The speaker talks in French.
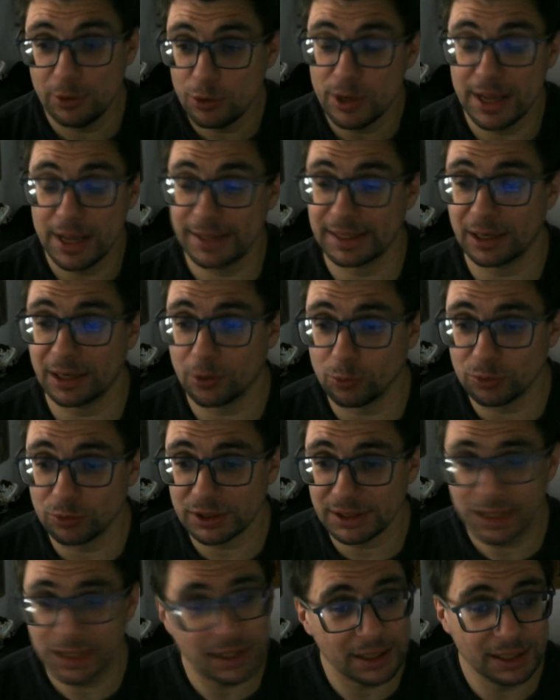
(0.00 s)
est, un
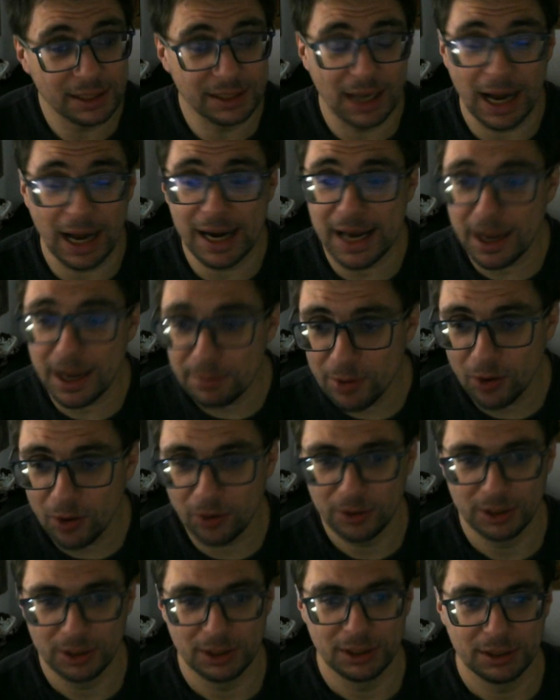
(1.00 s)
constat alarmant.
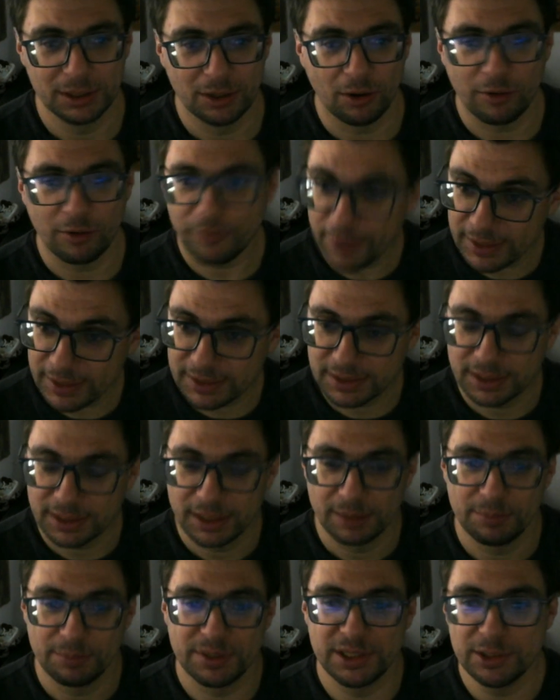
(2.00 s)
En fait,
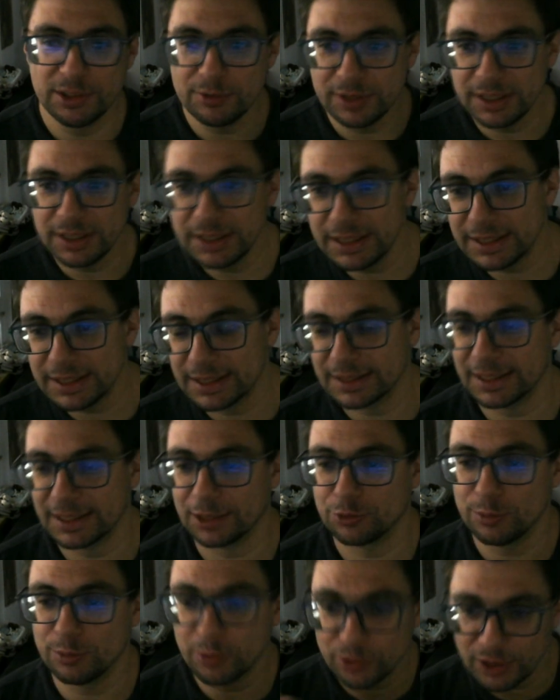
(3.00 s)
c'est est
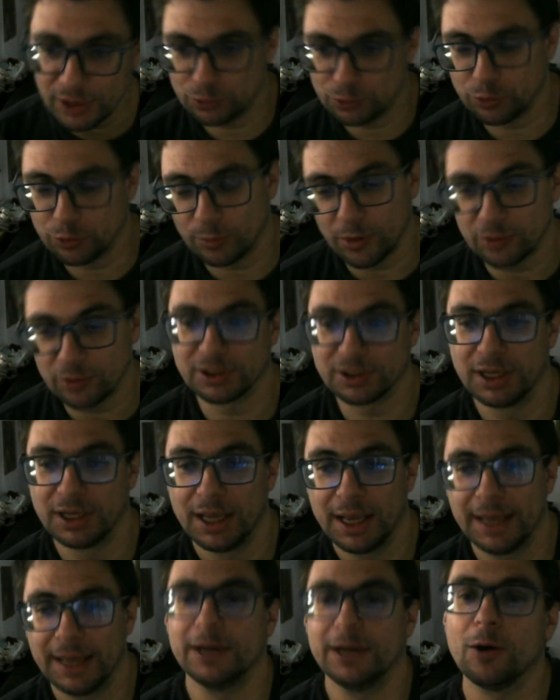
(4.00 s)
actuellement dans la tourmente,
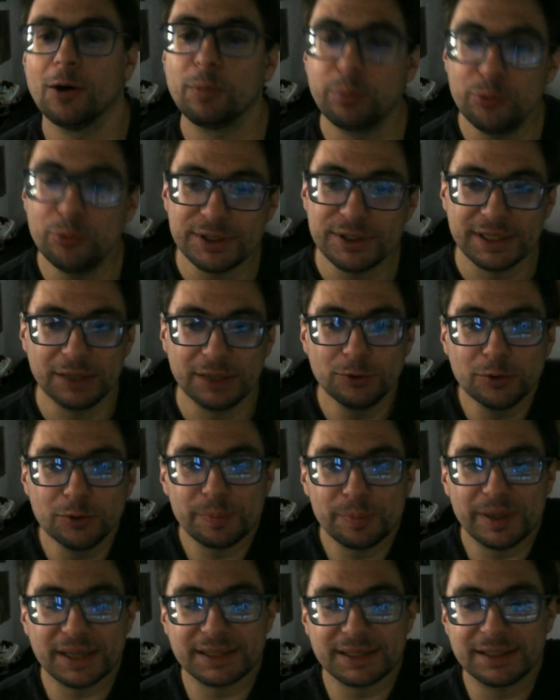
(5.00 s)
et en plus, il y a une autre
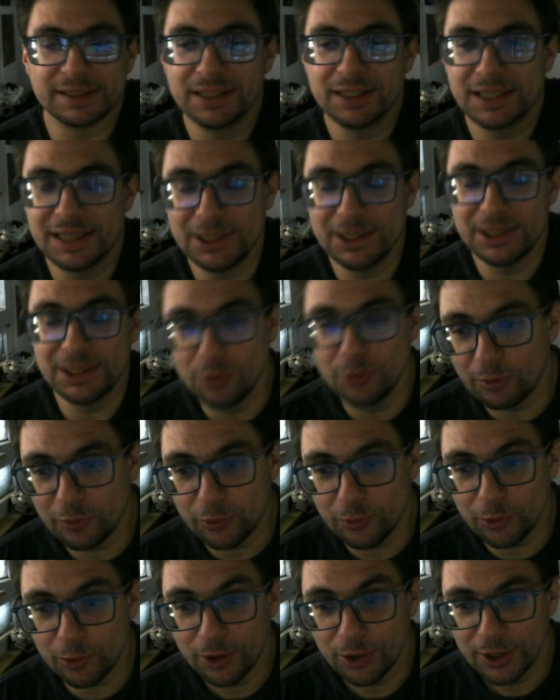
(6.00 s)
personne qui lui en
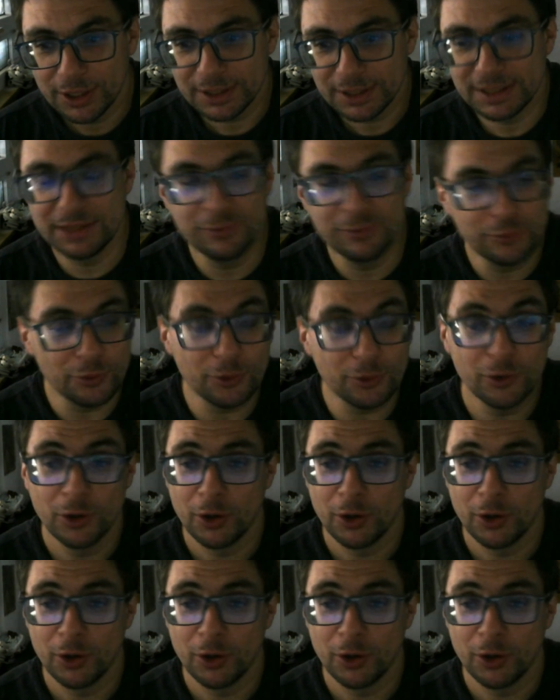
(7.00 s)
veut, qui veut